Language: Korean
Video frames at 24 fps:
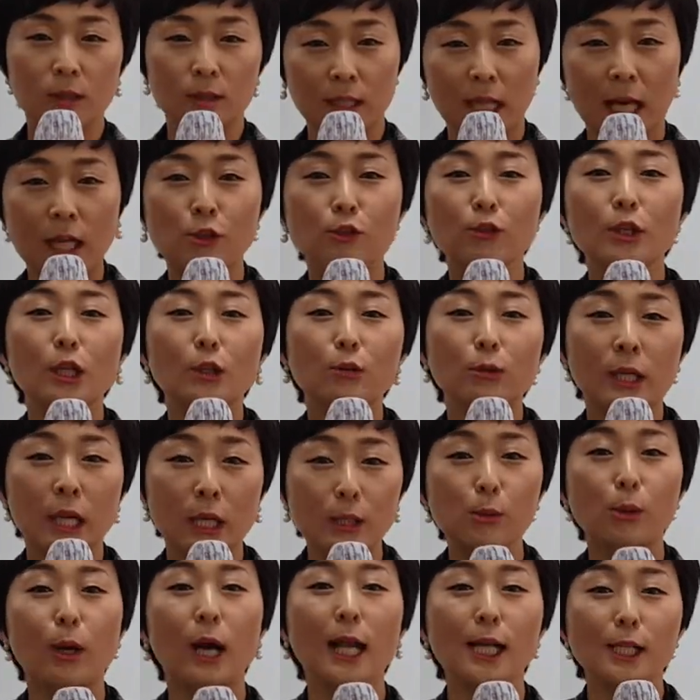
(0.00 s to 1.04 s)
나중에도
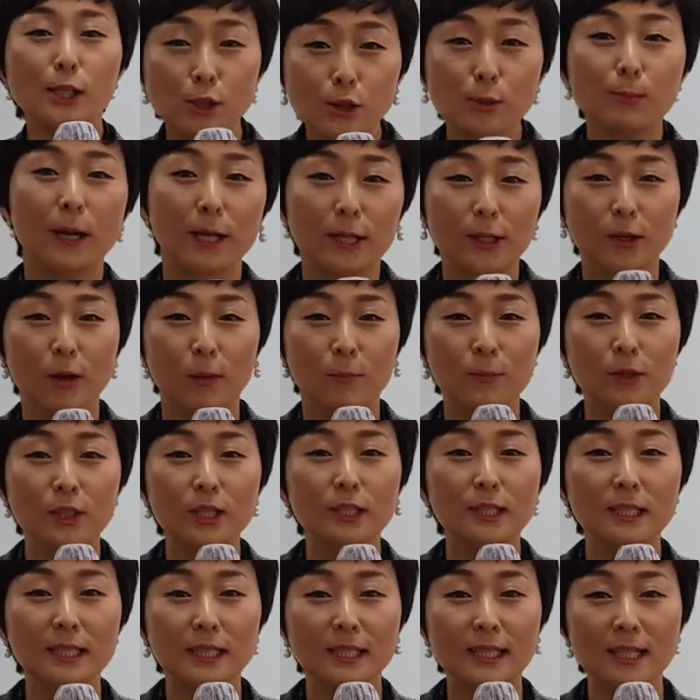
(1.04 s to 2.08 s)
계속 할 수밖에
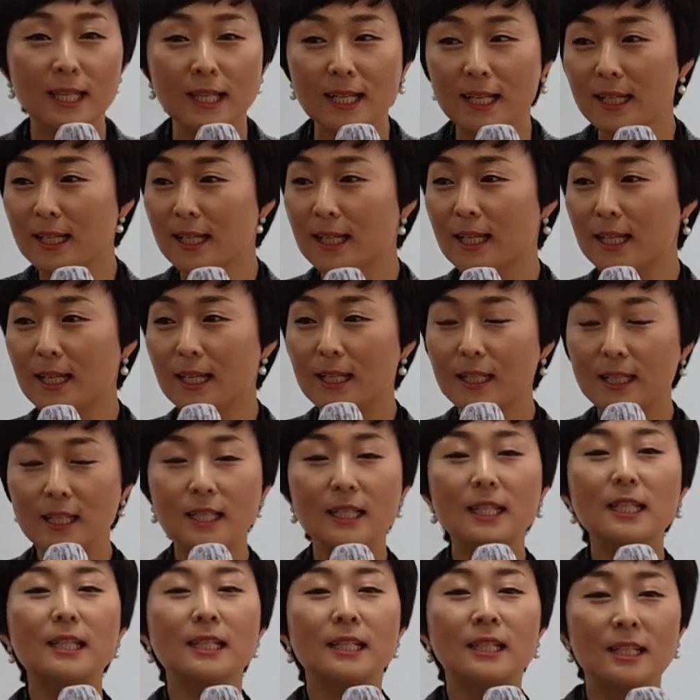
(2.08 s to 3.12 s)
없는 일이
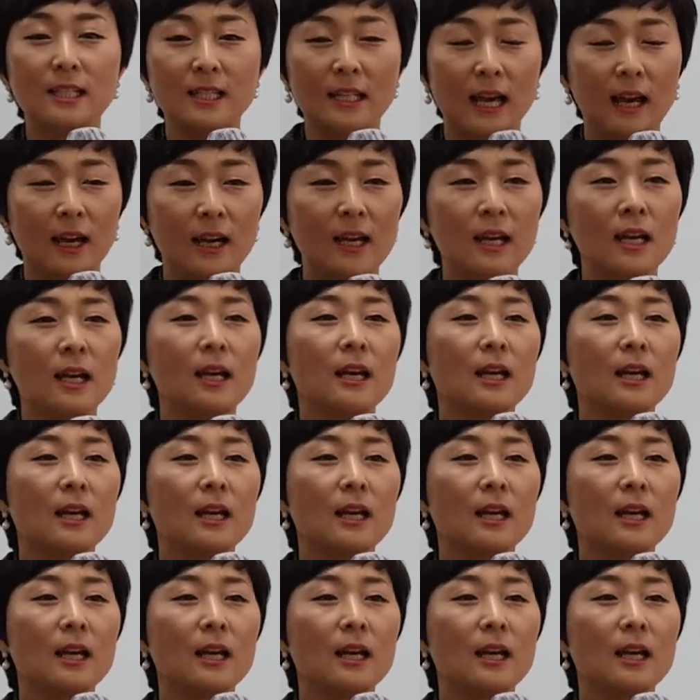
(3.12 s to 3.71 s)
이 일이야.